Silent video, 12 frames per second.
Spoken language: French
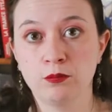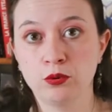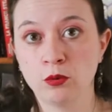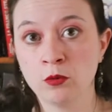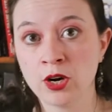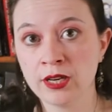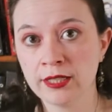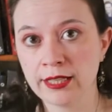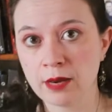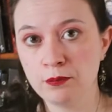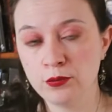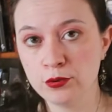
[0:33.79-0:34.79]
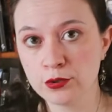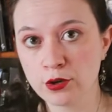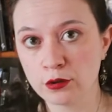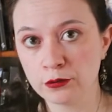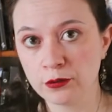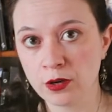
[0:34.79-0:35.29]
Pour moi, il y a
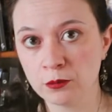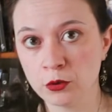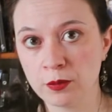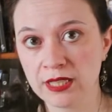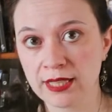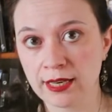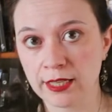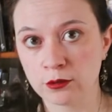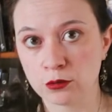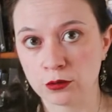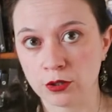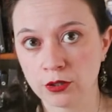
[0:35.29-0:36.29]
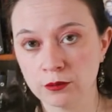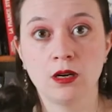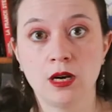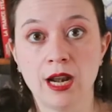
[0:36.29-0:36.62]
plusieurs formes de bêta-lecture.